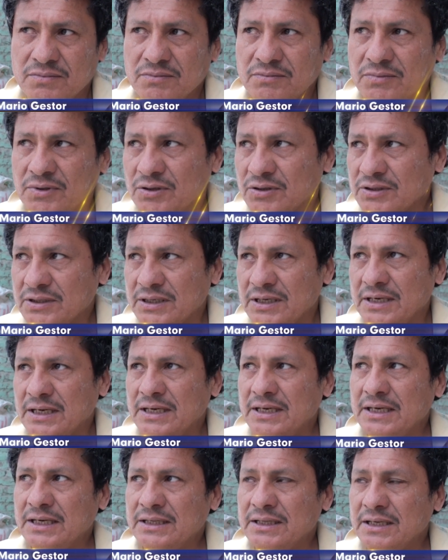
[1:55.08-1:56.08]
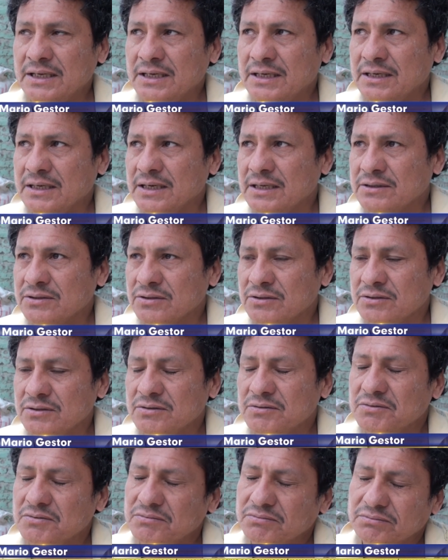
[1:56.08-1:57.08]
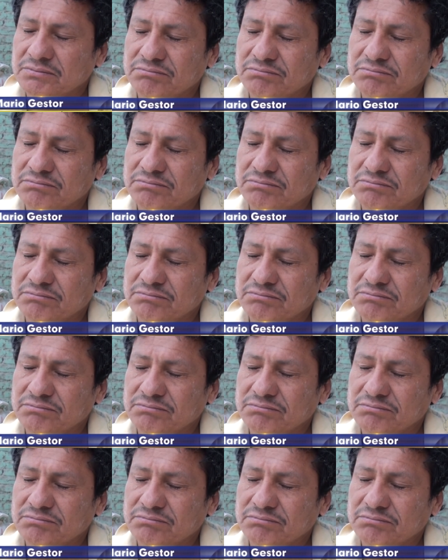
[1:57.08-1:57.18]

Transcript: Bueno, si en este caso,